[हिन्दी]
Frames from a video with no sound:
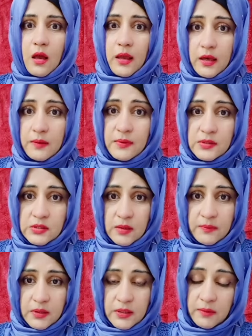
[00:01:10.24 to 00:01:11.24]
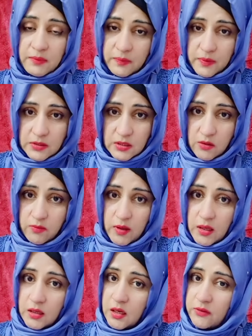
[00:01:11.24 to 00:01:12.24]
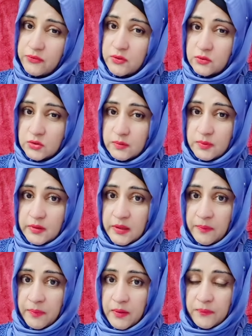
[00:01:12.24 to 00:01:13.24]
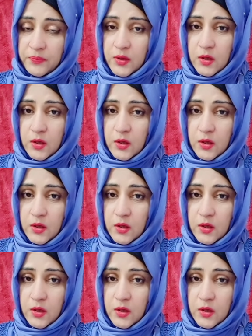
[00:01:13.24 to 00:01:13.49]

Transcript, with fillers: एक बच्चा बिल्डिंग में फंसा हुआ है काफ़ी ऊंची बिल्डिंग पे